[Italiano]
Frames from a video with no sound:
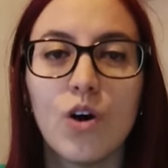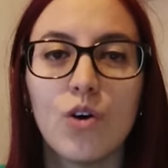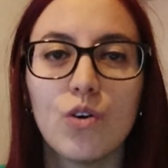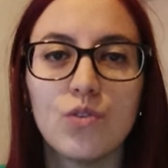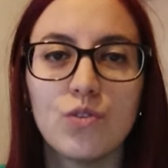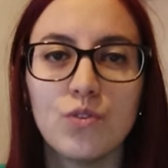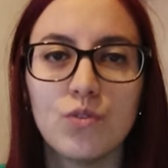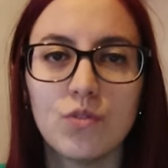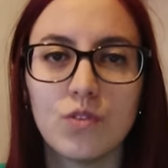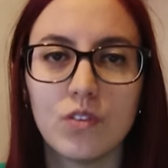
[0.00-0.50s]

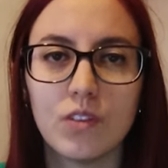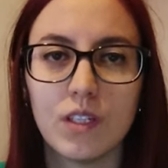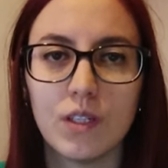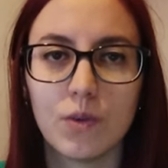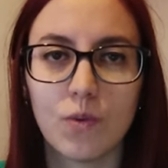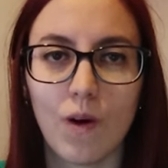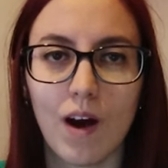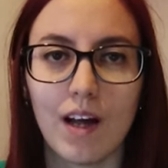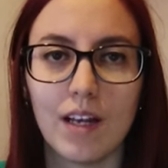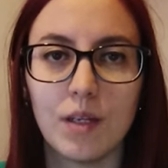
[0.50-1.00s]
ognuno dei
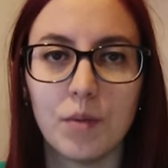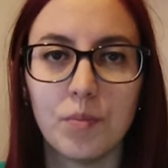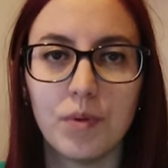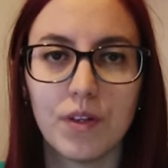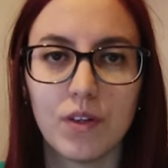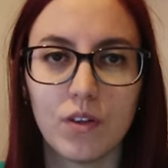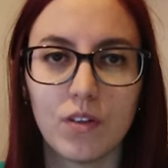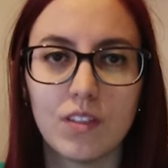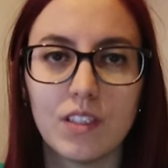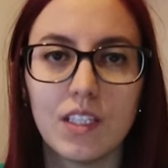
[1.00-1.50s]
quali
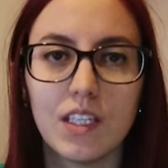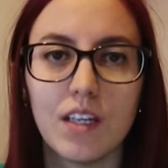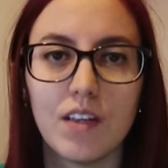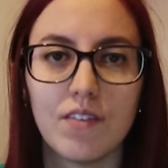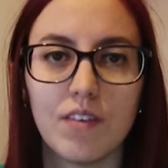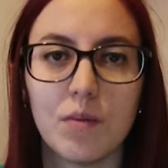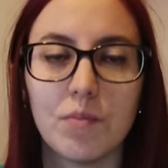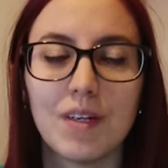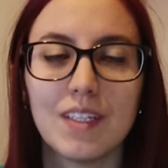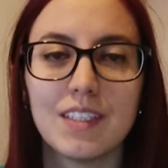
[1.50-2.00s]
però
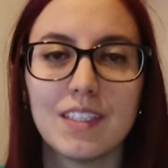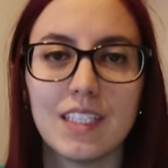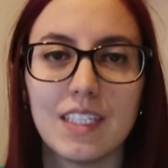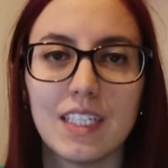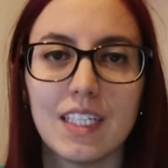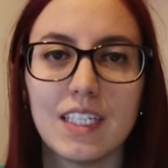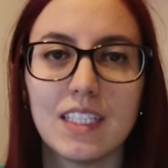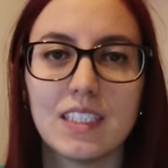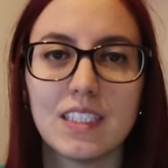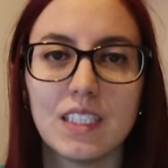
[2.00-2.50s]
deve
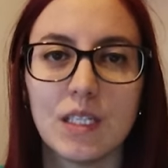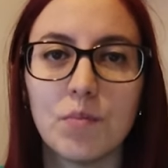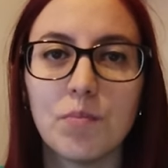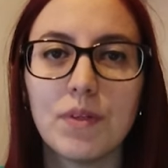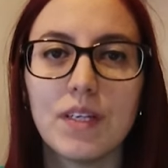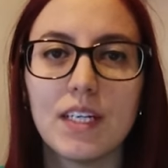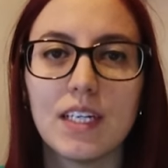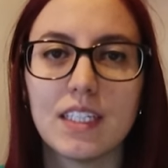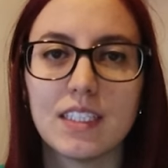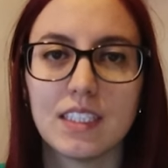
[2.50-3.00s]
mantenere
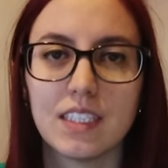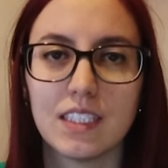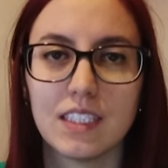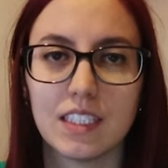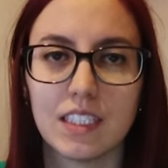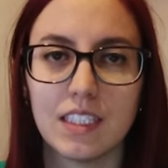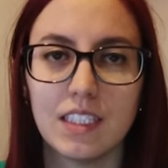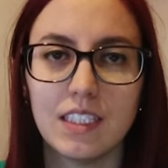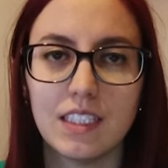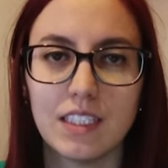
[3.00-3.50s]
sempre la
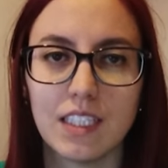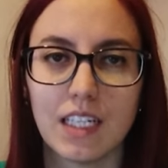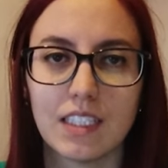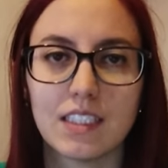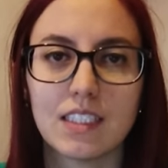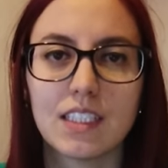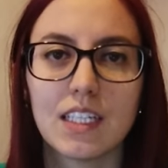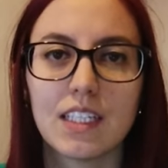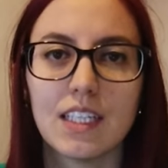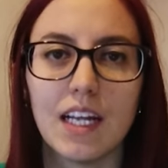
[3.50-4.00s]
stessa
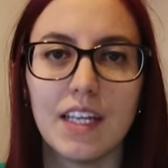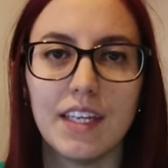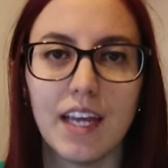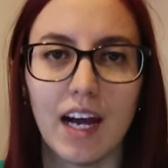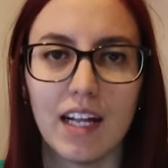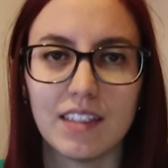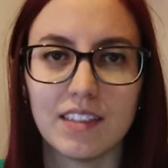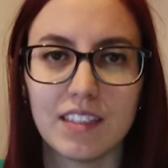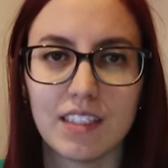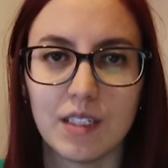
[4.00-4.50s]
distanza dagli
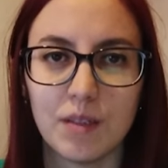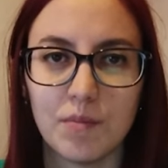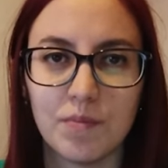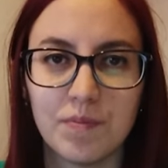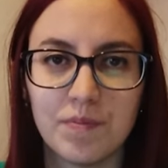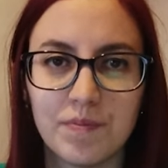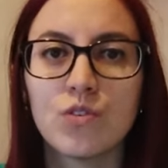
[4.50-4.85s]
altri